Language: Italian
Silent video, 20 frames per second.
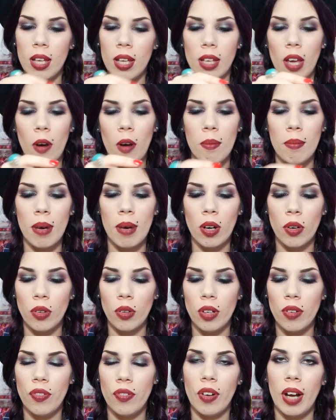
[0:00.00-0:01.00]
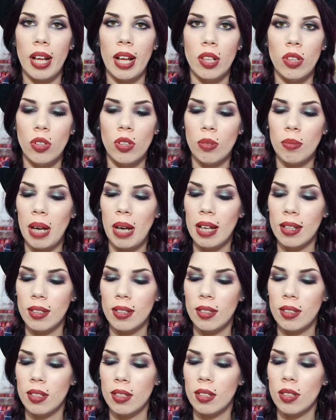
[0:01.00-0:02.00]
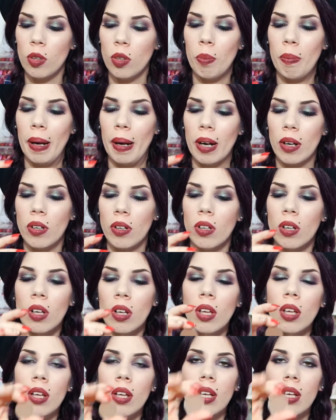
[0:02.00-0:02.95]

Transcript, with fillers: che è un marrone freddo, matte, opaco,